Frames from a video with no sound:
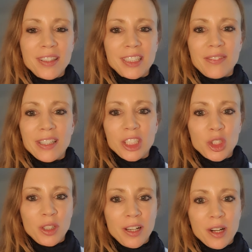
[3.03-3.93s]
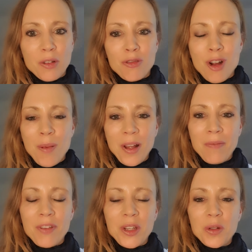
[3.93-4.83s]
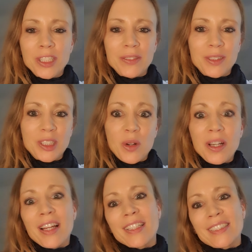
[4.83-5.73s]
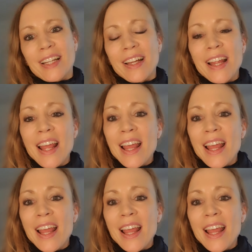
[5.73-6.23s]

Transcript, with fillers: das war es schon lange vor meinem Video, das wird es auch nachher sein,